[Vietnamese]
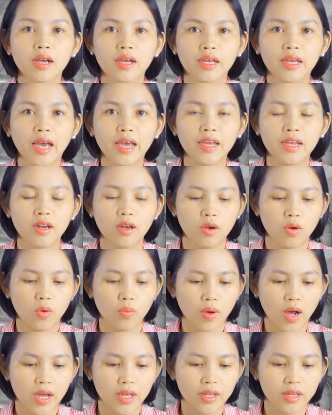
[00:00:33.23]
Ngay lúc
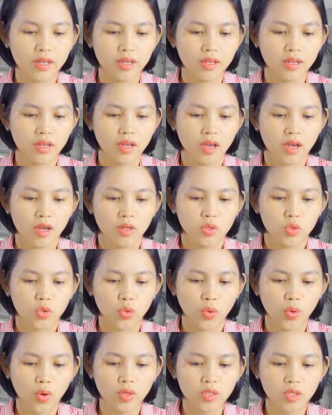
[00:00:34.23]
ấy
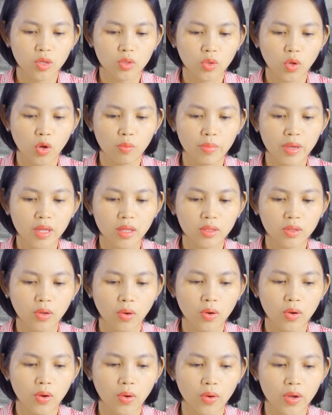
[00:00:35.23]
Chúa cho tôi biết
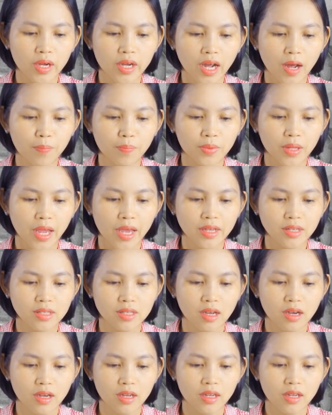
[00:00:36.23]
tội lỗi khắp thế
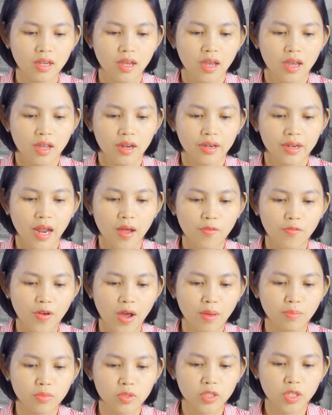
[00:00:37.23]
giới Đã
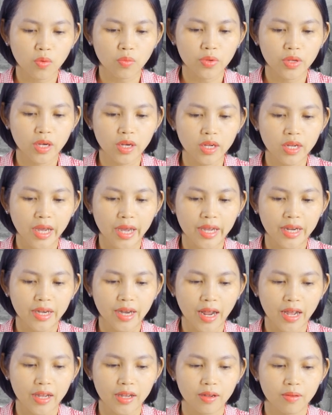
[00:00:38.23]
phạm trong những ngày
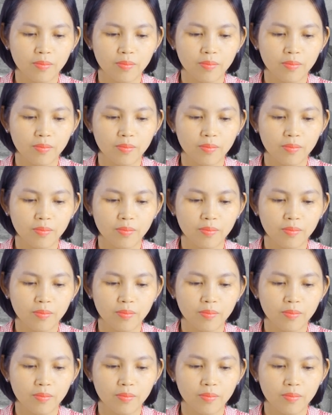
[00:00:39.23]
này